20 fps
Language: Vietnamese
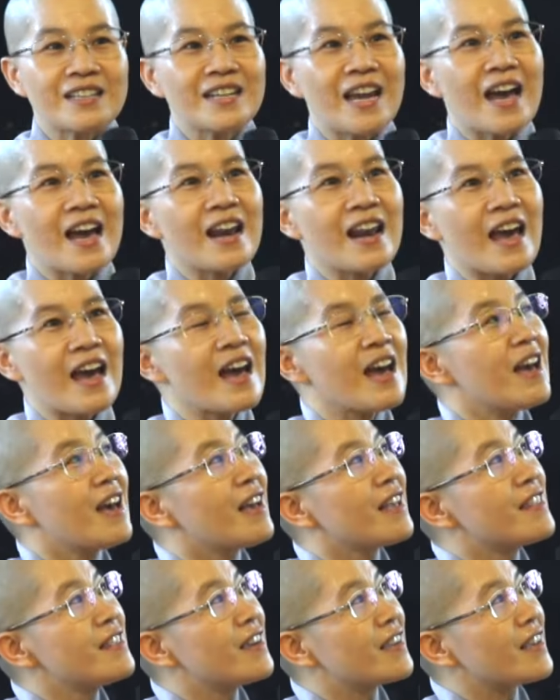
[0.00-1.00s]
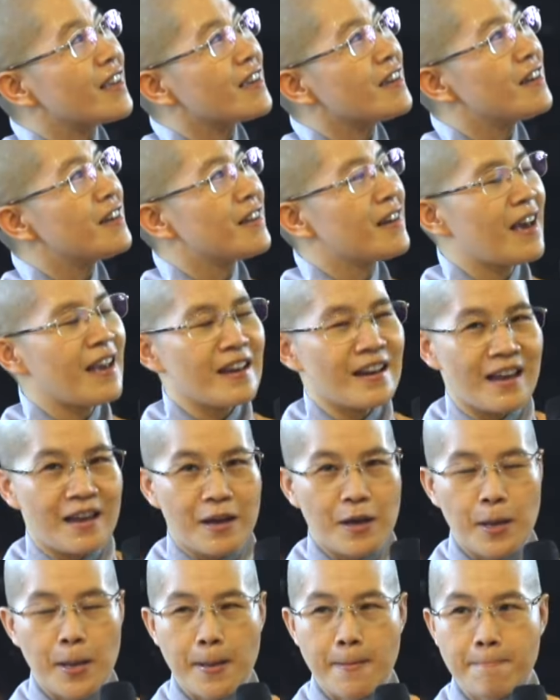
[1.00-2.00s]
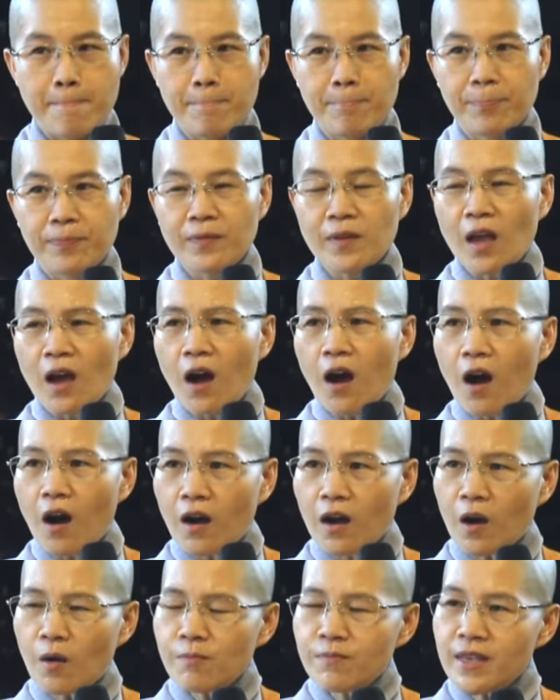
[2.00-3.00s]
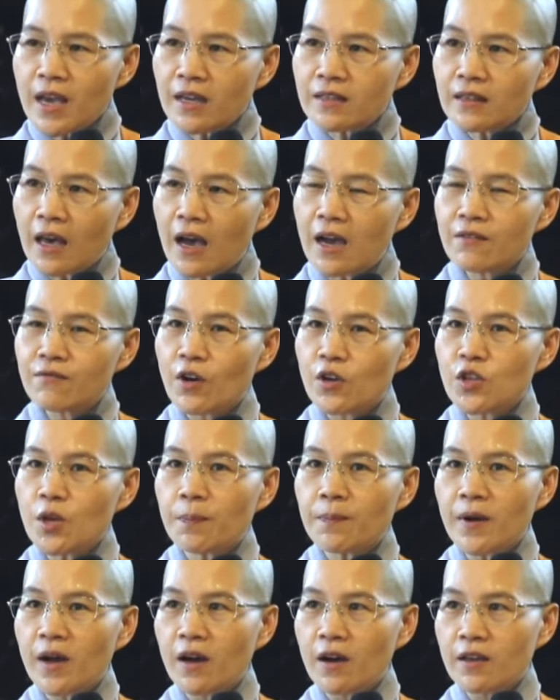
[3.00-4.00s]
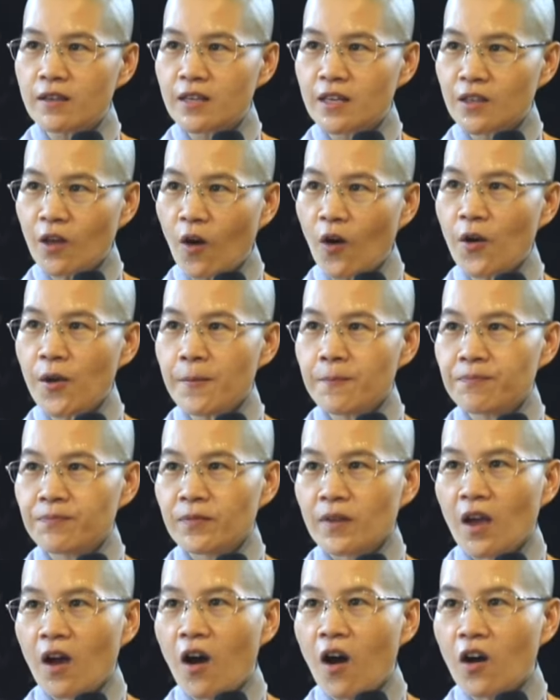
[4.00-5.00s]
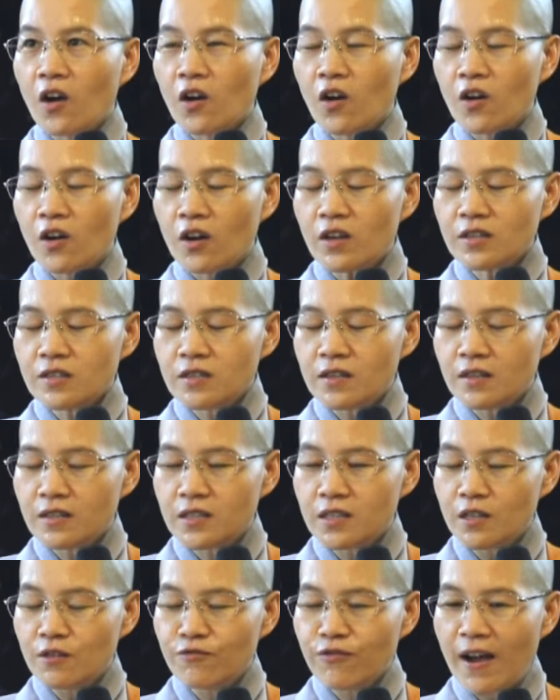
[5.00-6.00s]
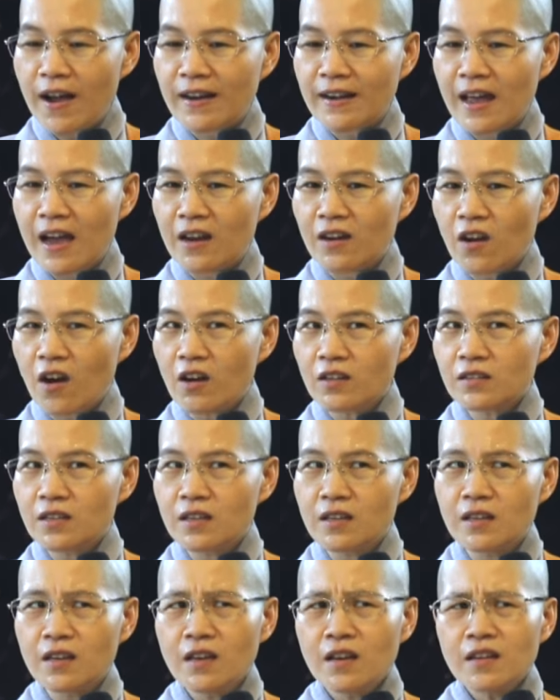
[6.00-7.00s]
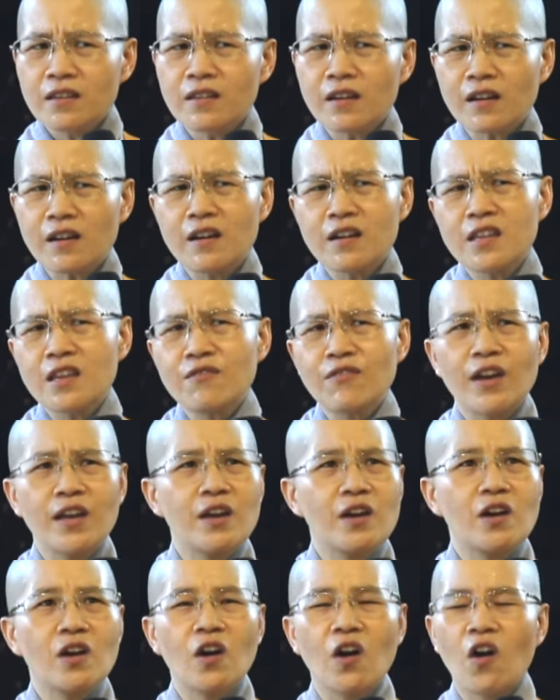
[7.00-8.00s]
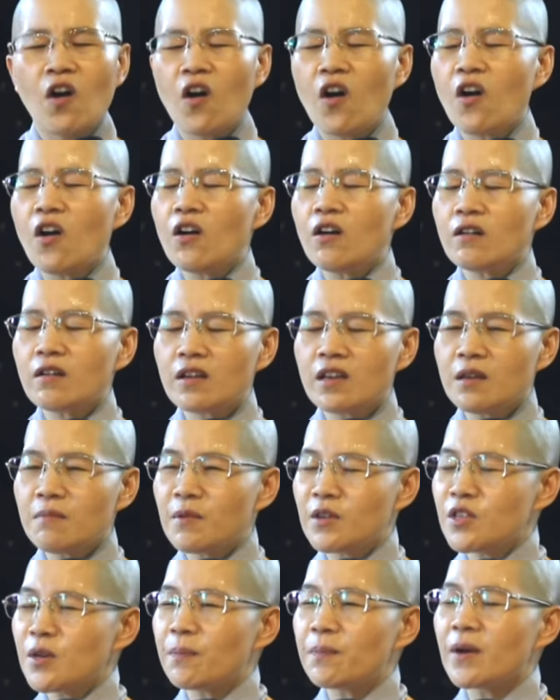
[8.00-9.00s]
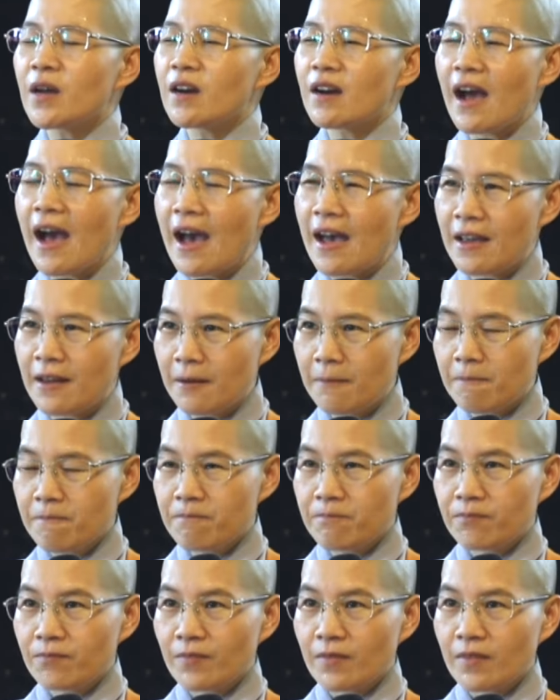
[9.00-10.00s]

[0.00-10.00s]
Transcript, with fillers: thành ra là những cái người này này họ không dấn thân vào giúp đời thì thôi họ còn có những sự phàn nàn đó thì những người như vậy khó khi mà giúp đỡ ai lắm